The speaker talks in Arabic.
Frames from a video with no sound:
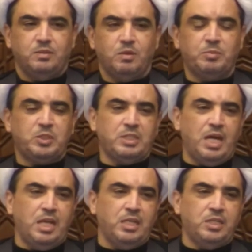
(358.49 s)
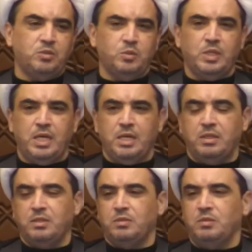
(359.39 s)
وبالتالي هنا
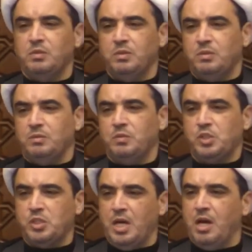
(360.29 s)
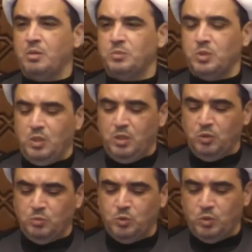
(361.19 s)
في الشام
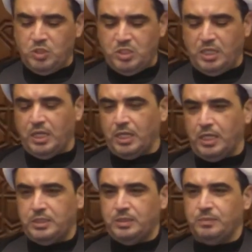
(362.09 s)
الامور استقرت